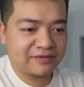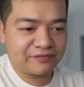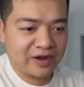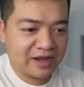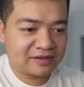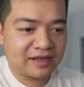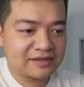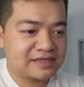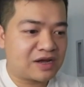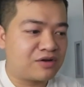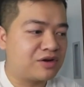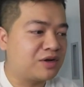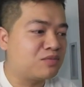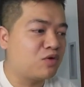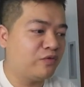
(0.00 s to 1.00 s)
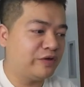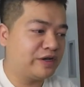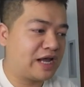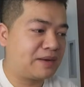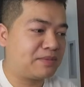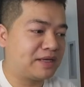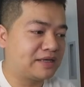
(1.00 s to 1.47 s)
và tại sao người hâm mộ Việt
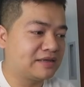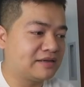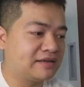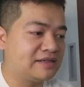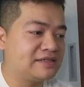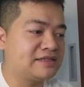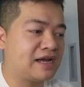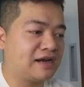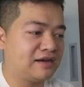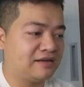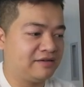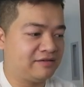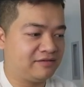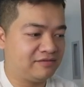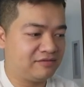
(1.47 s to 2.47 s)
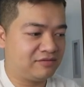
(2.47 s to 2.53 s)
Nam lại nghĩ rằng là